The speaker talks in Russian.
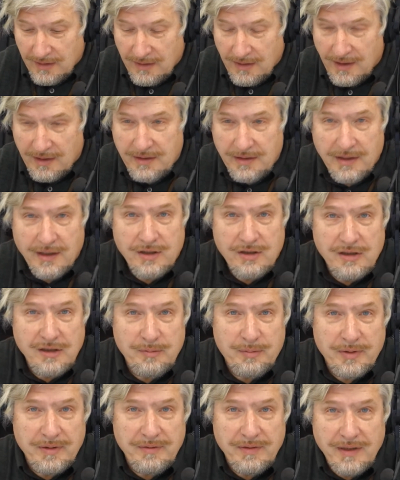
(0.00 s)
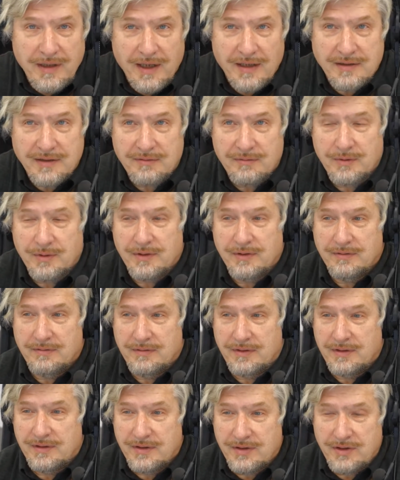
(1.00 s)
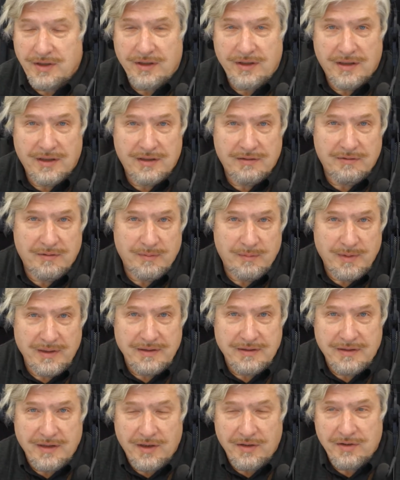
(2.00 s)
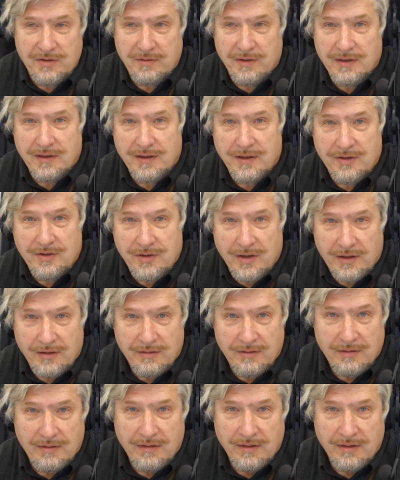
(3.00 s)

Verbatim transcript: Они начали проверять его э, достижение этого блестящего англичанина.